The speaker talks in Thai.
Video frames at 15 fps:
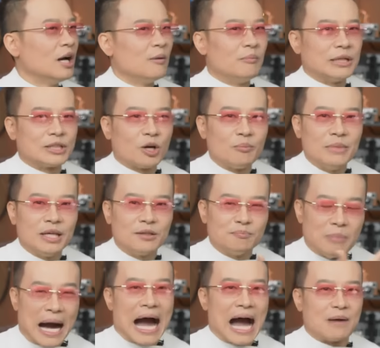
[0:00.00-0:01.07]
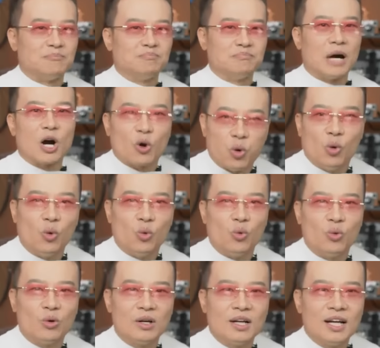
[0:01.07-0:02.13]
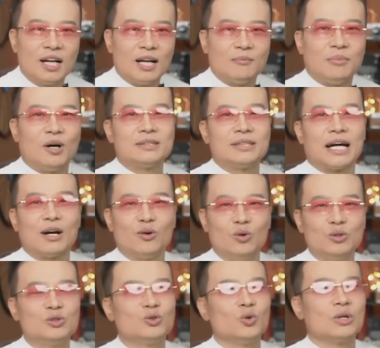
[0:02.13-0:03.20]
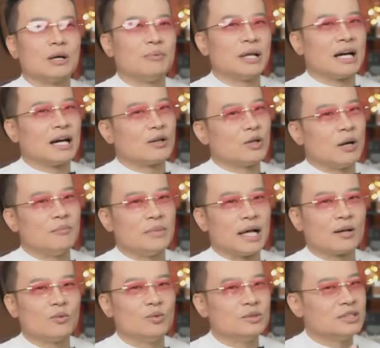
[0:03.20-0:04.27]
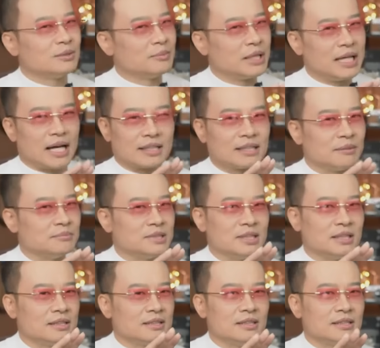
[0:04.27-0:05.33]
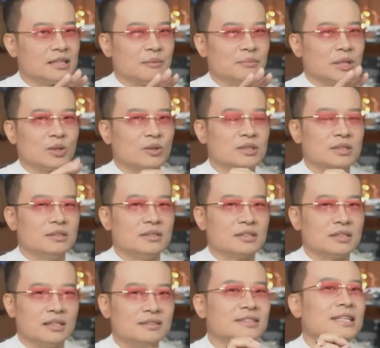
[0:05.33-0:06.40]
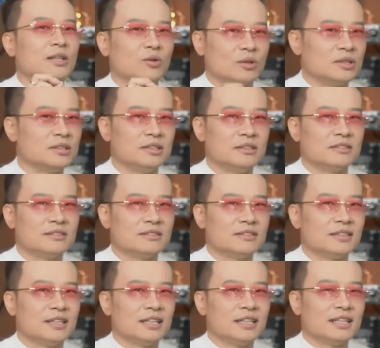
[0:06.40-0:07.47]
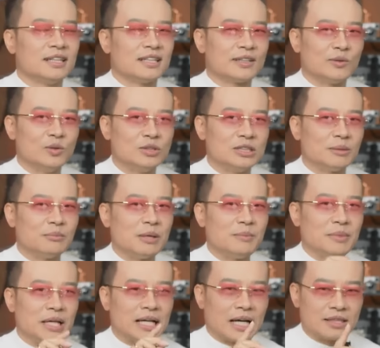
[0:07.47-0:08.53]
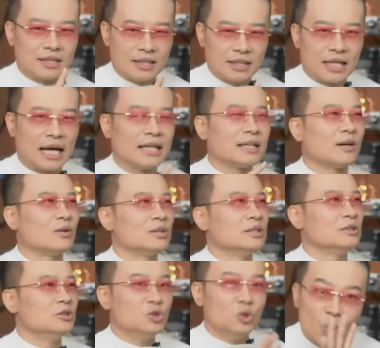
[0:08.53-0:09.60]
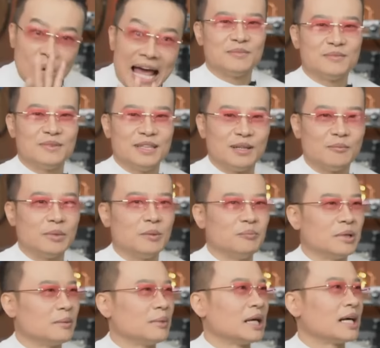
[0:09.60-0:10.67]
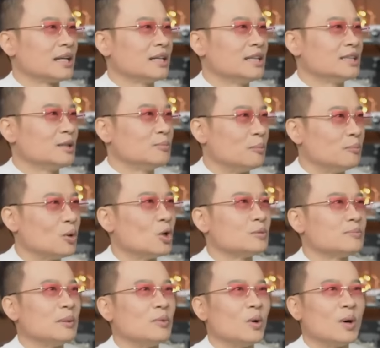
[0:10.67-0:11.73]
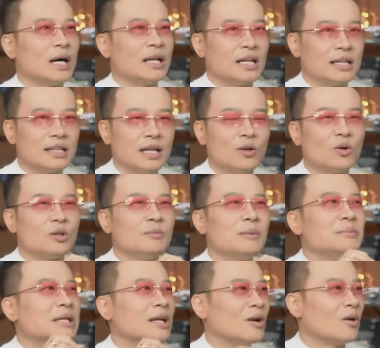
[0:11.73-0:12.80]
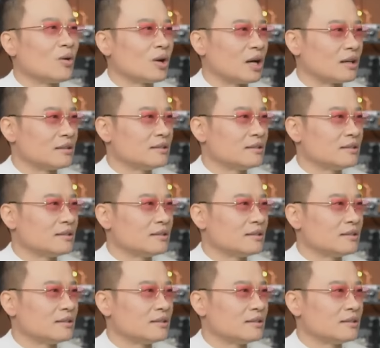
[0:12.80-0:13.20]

ไม่ต้องมีบาปมาขู่ เพราะถ้าคุณจูนกับพลังงานความรัก คุณจะไม่อยากทำสิ่งที่ทำให้คนอื่น เกินสิทธิ์คนอื่น คุณจะไม่มีการคิดร้ายกับคนอื่นอยู่แล้วเนี่ยมีครั้งหนึ่งที่ผมโพสต์ไปบอกว่าเนี่ยในโลกนี้ไม่มีนรกหรอก